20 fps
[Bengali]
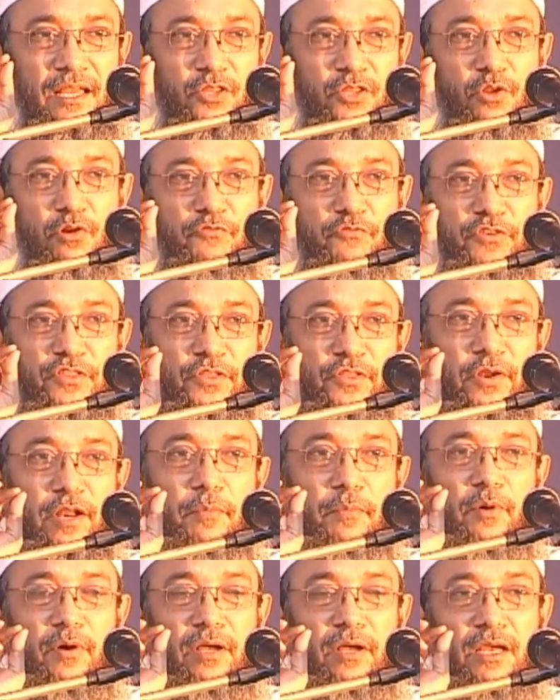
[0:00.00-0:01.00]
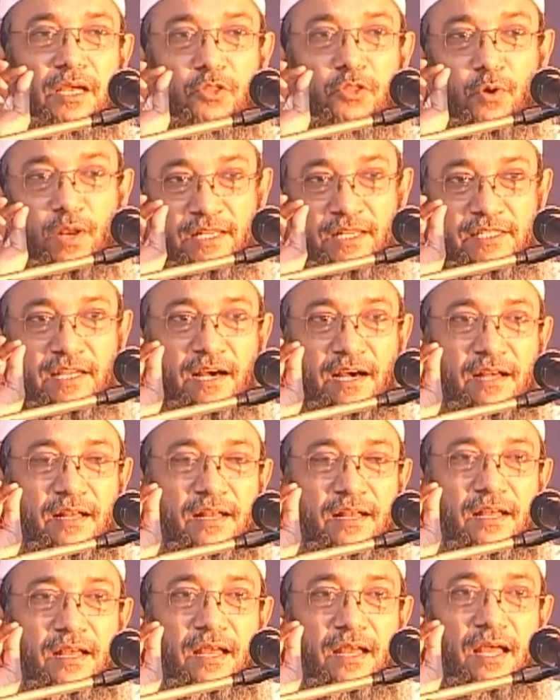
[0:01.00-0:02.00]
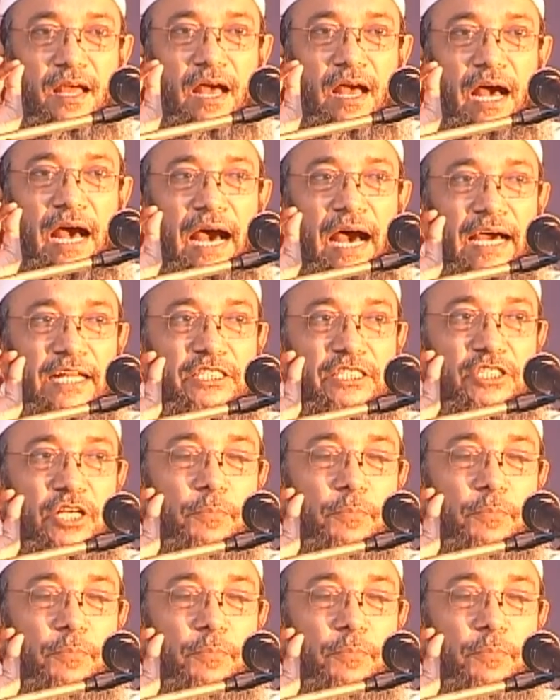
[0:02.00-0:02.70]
ঈদুল ফিতর এবং ঈদুল আজহা আর